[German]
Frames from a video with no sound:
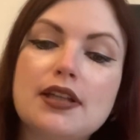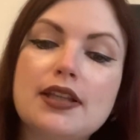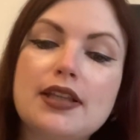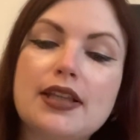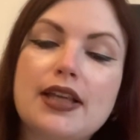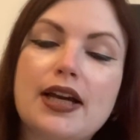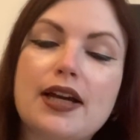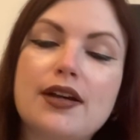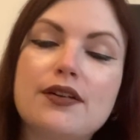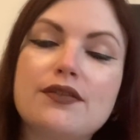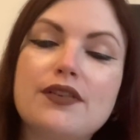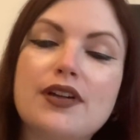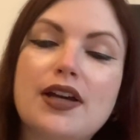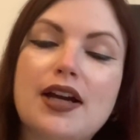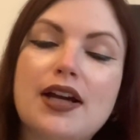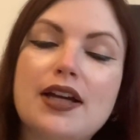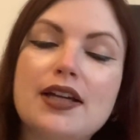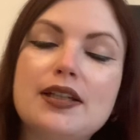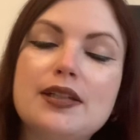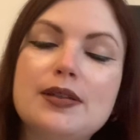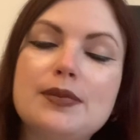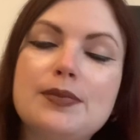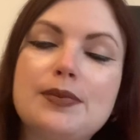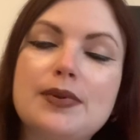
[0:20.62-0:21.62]
ja, wer
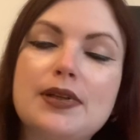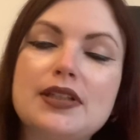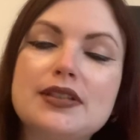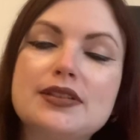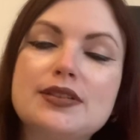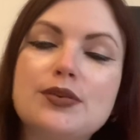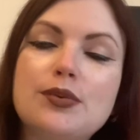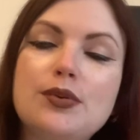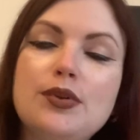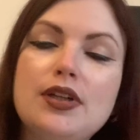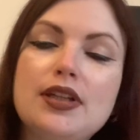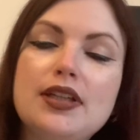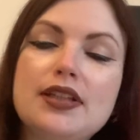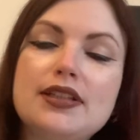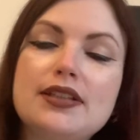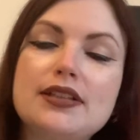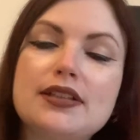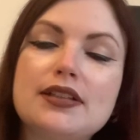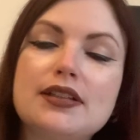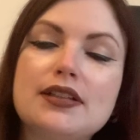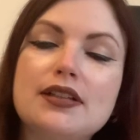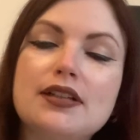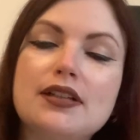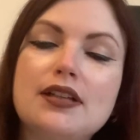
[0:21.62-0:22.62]
eine
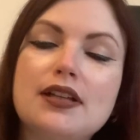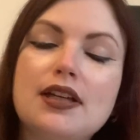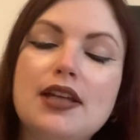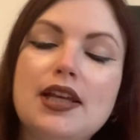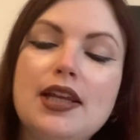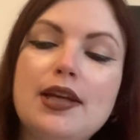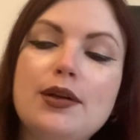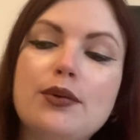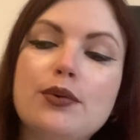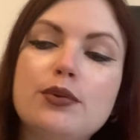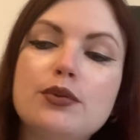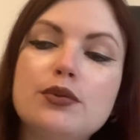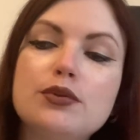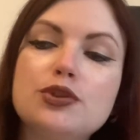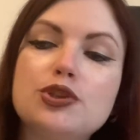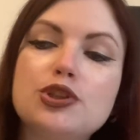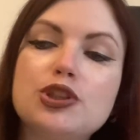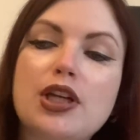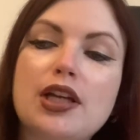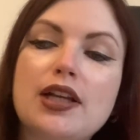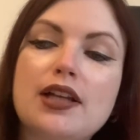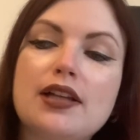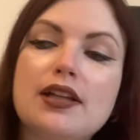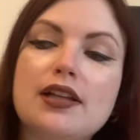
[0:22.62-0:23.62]
persönliche Legung,
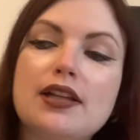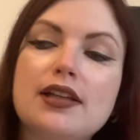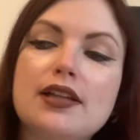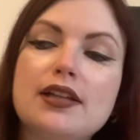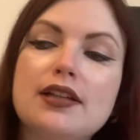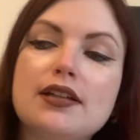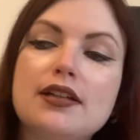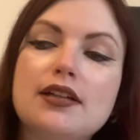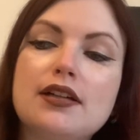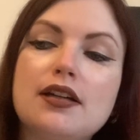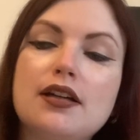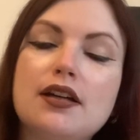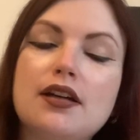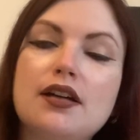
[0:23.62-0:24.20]
Channeling,